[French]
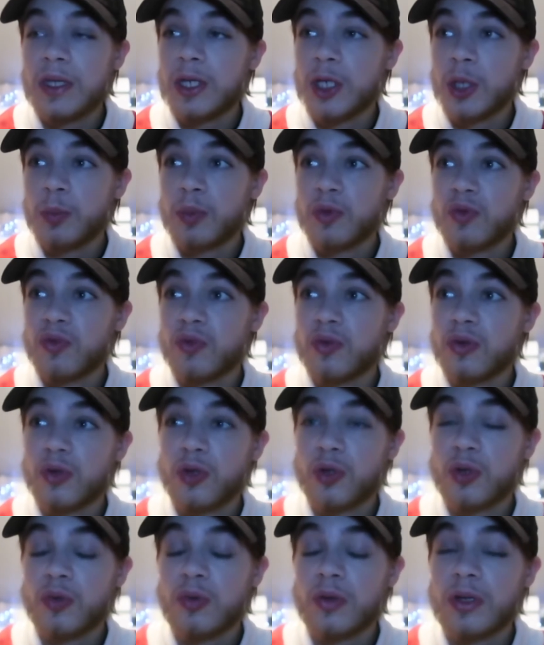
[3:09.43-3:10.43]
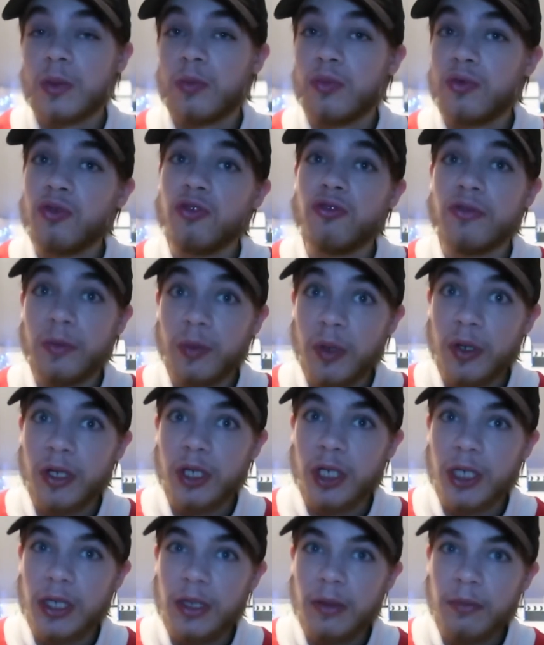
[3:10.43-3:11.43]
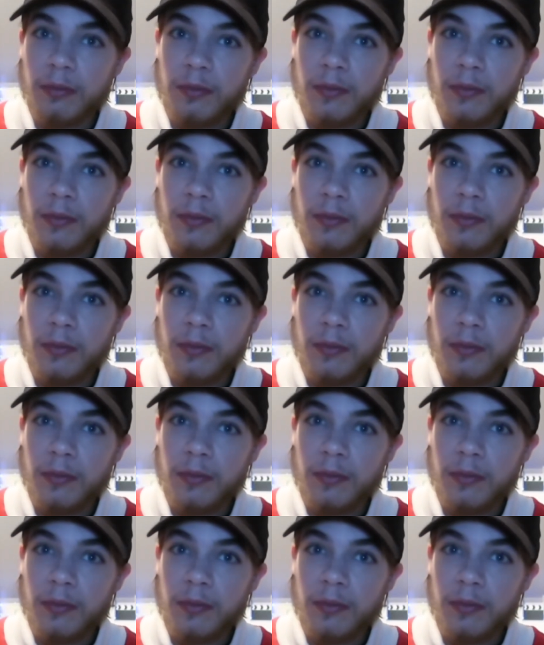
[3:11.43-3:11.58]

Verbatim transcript: et je pense que quand j'en aurai plus, je vais m'en racheter.